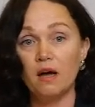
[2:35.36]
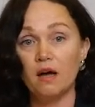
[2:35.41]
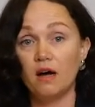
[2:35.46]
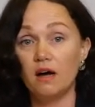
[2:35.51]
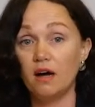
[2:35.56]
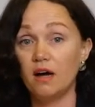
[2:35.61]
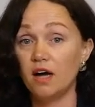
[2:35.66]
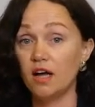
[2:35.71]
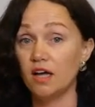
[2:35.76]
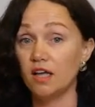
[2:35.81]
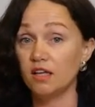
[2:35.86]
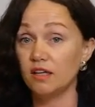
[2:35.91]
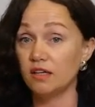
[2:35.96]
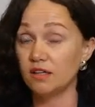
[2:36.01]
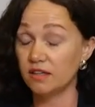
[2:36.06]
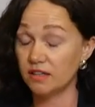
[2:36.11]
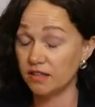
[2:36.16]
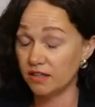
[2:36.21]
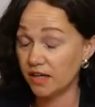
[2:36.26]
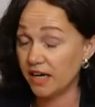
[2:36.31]
А,
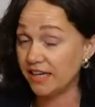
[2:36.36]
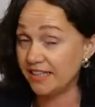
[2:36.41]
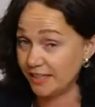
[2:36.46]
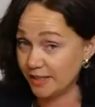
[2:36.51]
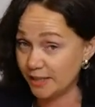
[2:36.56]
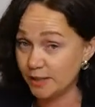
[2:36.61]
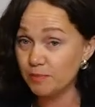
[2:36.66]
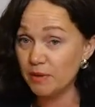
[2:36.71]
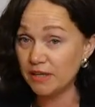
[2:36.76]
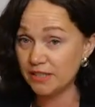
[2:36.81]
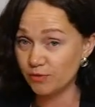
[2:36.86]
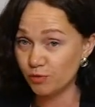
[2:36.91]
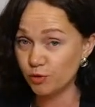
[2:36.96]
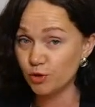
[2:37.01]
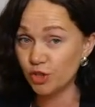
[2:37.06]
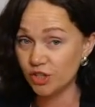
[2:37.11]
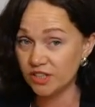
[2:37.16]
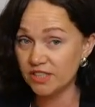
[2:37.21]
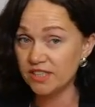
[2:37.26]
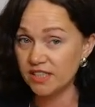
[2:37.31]
хотелось бы
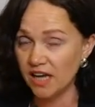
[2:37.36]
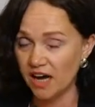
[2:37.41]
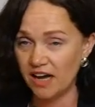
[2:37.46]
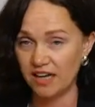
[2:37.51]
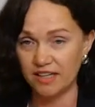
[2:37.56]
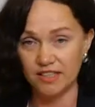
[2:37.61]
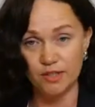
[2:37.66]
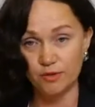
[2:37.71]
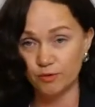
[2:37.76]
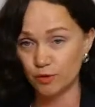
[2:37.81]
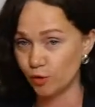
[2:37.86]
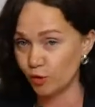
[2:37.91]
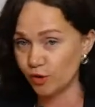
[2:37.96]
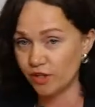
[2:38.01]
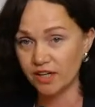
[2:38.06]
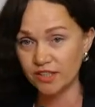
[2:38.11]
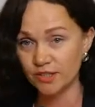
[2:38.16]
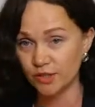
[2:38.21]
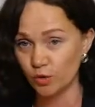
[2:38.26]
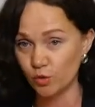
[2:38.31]
озвучить «за». Не все
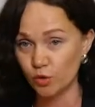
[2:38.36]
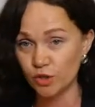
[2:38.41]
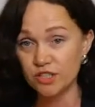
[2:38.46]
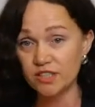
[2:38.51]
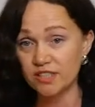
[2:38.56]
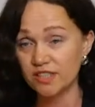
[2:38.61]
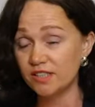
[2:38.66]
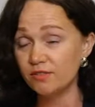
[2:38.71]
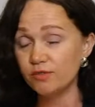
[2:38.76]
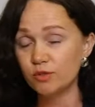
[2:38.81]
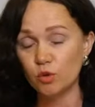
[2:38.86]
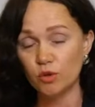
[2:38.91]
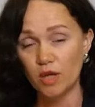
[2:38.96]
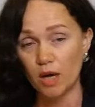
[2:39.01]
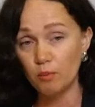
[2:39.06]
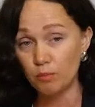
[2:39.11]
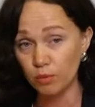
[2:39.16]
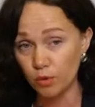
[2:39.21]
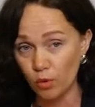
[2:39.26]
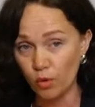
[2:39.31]
так сложно и не все так
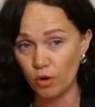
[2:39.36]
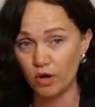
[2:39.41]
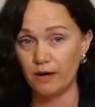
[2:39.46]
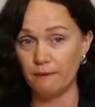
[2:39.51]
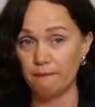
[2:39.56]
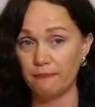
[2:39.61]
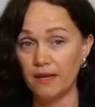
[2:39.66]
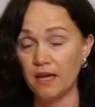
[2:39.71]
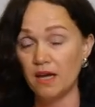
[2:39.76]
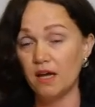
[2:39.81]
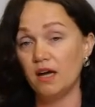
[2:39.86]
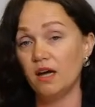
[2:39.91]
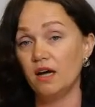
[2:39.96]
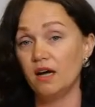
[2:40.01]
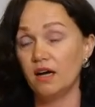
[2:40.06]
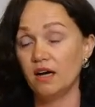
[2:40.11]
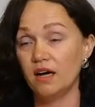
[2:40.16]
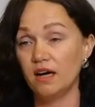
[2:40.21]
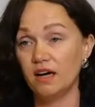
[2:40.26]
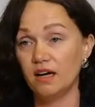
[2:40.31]
плохо.
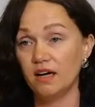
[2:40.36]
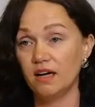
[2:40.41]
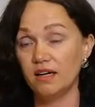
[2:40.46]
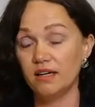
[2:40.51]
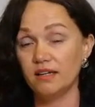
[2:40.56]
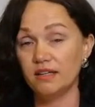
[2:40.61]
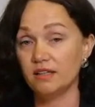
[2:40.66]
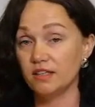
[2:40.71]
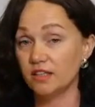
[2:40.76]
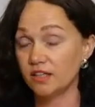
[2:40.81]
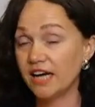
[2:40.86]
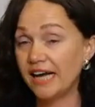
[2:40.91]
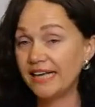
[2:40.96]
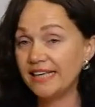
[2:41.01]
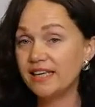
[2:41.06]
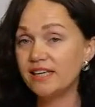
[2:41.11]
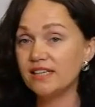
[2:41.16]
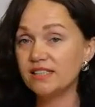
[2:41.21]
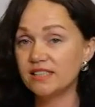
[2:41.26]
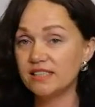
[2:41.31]
А,
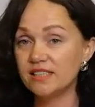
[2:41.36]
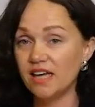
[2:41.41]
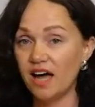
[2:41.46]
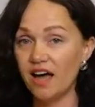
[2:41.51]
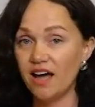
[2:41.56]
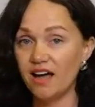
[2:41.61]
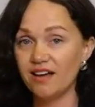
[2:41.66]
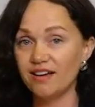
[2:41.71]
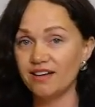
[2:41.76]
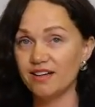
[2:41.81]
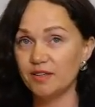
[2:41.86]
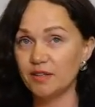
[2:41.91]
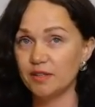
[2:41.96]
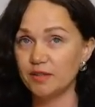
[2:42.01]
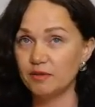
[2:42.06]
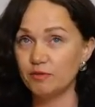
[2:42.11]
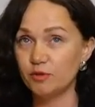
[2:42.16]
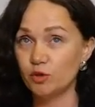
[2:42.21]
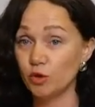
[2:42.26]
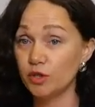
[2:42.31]
какие «за»
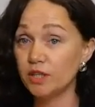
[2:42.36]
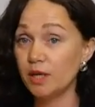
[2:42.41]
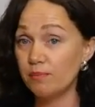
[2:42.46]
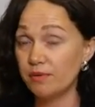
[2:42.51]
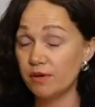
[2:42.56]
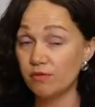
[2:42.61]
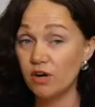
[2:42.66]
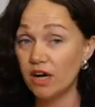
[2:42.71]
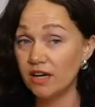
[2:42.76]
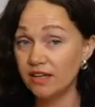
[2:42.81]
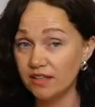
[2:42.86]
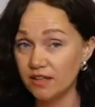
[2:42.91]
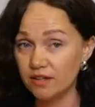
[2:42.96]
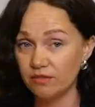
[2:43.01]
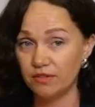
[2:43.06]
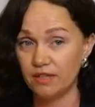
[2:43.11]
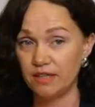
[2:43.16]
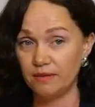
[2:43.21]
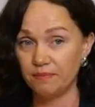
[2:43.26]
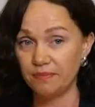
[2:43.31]
э, все-таки
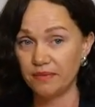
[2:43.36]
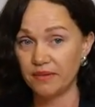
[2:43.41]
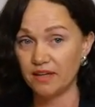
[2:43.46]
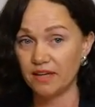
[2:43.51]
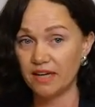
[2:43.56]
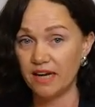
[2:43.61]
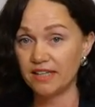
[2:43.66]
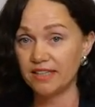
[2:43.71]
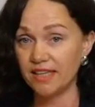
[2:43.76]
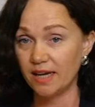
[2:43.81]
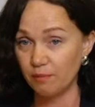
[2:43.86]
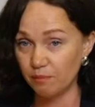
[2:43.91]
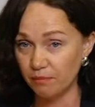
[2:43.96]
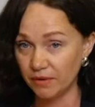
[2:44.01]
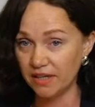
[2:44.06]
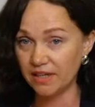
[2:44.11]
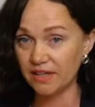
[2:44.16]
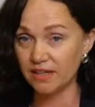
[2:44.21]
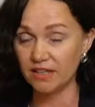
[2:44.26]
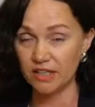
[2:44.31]
превалировали? когда
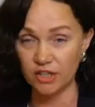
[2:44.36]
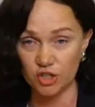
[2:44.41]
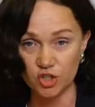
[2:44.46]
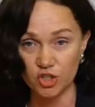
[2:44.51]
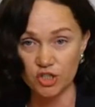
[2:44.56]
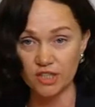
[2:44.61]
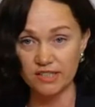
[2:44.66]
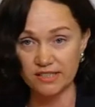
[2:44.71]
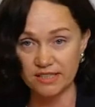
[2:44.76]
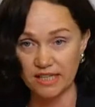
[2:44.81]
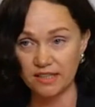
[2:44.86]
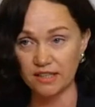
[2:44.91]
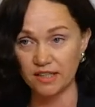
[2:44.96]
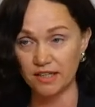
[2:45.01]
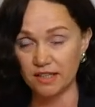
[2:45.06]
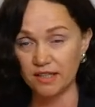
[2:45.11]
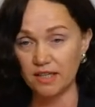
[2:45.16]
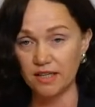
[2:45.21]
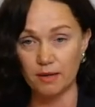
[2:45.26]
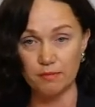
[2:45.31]
мы решились
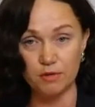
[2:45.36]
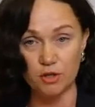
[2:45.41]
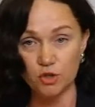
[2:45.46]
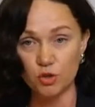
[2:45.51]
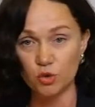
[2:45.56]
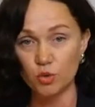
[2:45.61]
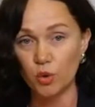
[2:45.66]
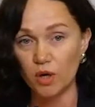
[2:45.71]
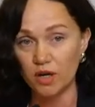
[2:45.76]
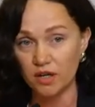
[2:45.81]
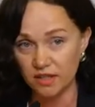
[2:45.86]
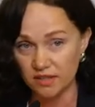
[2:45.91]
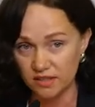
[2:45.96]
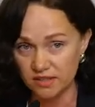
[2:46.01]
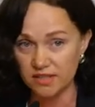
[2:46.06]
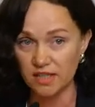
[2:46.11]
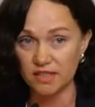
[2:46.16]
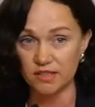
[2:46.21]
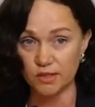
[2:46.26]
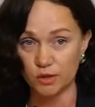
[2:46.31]
открыть некоммерческую
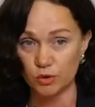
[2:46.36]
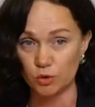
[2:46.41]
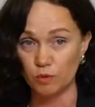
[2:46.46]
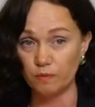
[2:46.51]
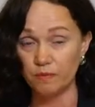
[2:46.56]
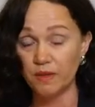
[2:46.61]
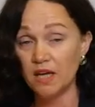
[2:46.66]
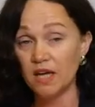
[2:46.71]
организацию.